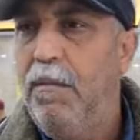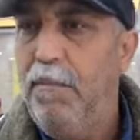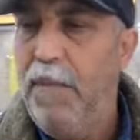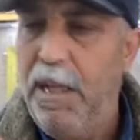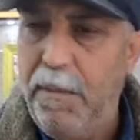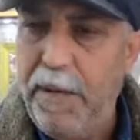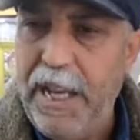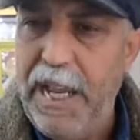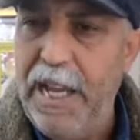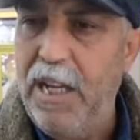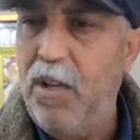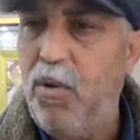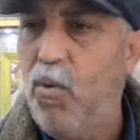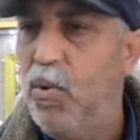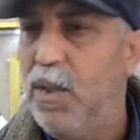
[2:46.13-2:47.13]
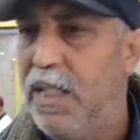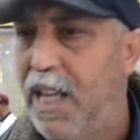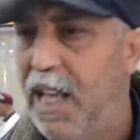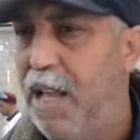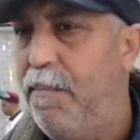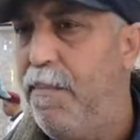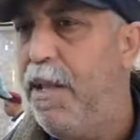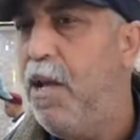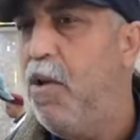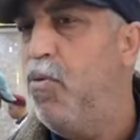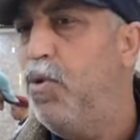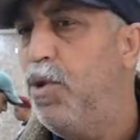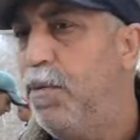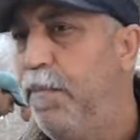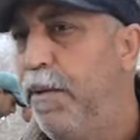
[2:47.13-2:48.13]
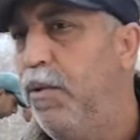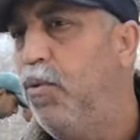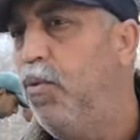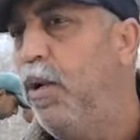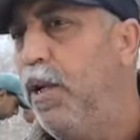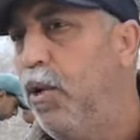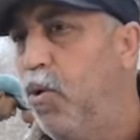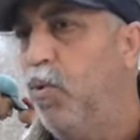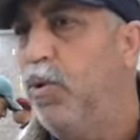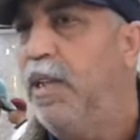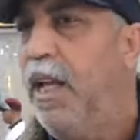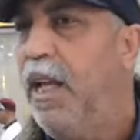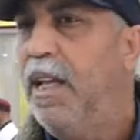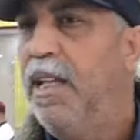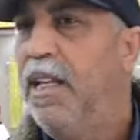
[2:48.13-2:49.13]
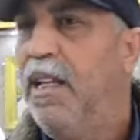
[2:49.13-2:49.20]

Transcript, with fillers: من مخارق وزلابيا وجبن وريقوتة